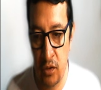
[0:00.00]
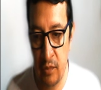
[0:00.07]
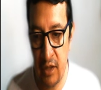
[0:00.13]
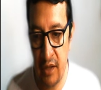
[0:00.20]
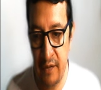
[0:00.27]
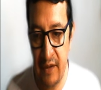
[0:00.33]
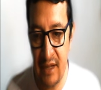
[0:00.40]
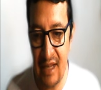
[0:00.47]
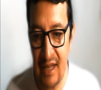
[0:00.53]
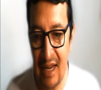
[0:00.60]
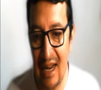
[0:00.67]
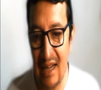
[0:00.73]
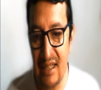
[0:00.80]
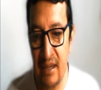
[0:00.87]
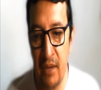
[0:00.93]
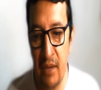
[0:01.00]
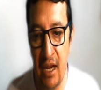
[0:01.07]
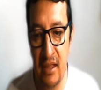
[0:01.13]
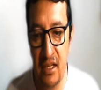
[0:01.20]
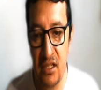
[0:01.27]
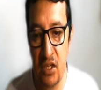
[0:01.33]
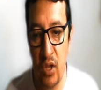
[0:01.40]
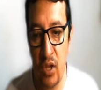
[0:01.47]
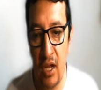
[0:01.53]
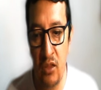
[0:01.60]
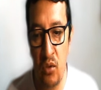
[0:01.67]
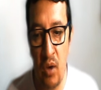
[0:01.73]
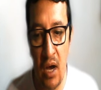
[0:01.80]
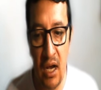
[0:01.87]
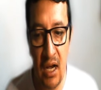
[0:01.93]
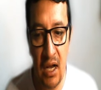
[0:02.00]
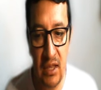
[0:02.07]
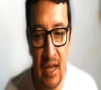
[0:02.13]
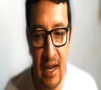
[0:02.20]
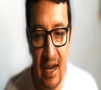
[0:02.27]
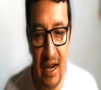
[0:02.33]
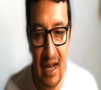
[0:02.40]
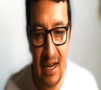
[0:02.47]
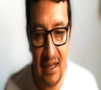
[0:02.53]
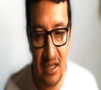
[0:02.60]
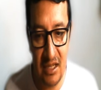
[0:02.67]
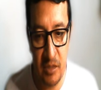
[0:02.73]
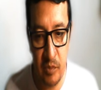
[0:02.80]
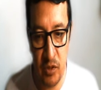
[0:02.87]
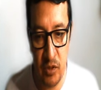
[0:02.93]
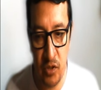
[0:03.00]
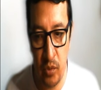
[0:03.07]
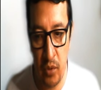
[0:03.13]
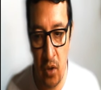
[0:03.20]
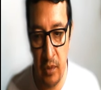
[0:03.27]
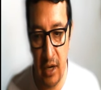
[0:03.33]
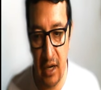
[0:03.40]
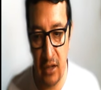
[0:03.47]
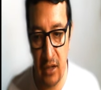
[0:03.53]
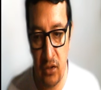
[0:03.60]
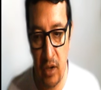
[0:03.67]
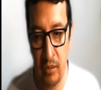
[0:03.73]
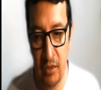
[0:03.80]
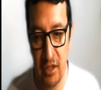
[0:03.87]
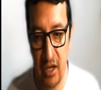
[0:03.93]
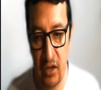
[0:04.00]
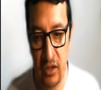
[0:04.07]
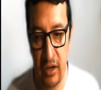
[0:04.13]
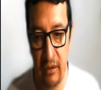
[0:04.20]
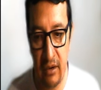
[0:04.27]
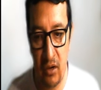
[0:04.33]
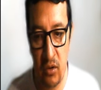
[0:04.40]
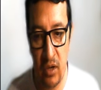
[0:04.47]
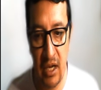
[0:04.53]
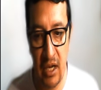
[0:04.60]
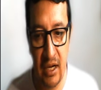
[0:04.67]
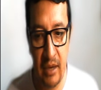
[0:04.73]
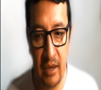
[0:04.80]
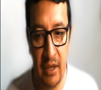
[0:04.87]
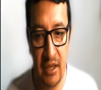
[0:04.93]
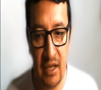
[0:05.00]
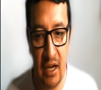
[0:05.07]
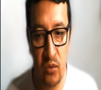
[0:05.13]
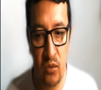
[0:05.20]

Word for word: Manifiesta que la Asamblea Nacional no acatará la disposición obligatoria del Ministerio de Trabajo que incrementa